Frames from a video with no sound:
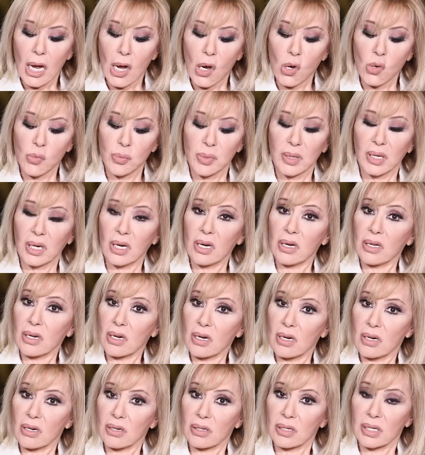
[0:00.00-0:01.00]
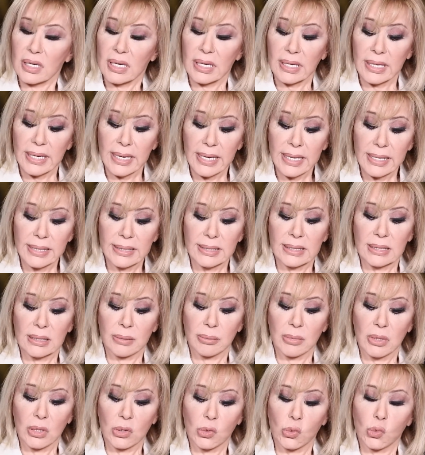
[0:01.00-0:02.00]
أو بقرار
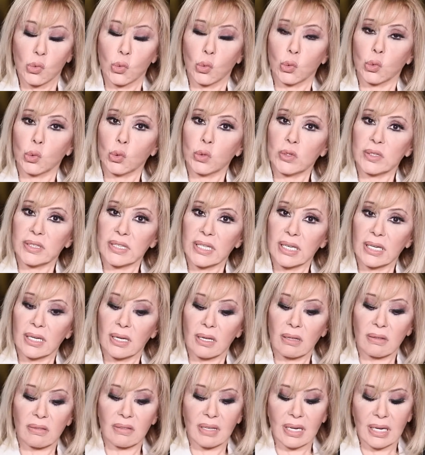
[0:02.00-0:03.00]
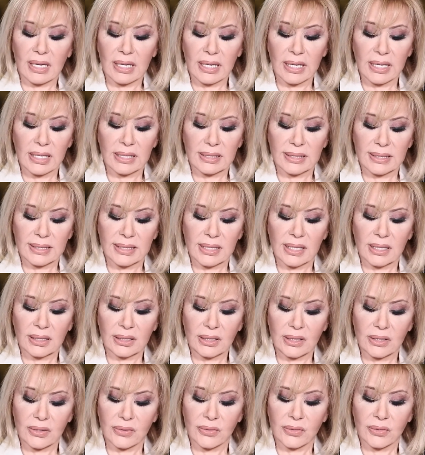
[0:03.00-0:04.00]
لازم إنه يتخذ على
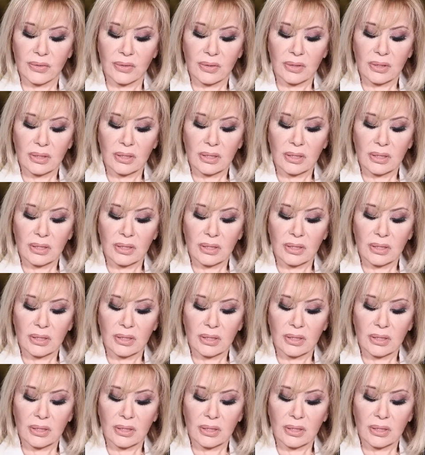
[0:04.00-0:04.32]
هالصعيد